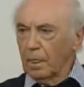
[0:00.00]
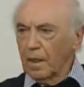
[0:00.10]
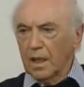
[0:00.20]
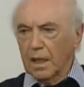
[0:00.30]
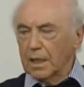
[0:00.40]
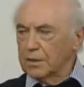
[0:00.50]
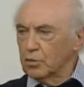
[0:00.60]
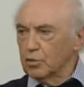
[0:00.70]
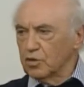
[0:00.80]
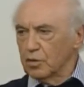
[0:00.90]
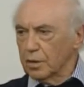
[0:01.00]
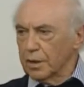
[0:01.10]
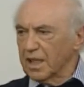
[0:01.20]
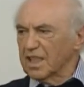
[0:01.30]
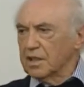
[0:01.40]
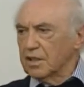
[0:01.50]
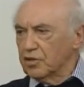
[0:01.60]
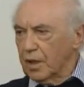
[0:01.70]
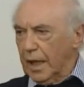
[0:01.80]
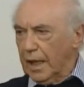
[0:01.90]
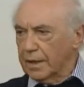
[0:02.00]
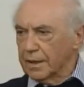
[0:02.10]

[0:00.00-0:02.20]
che è la soluzione artigianale,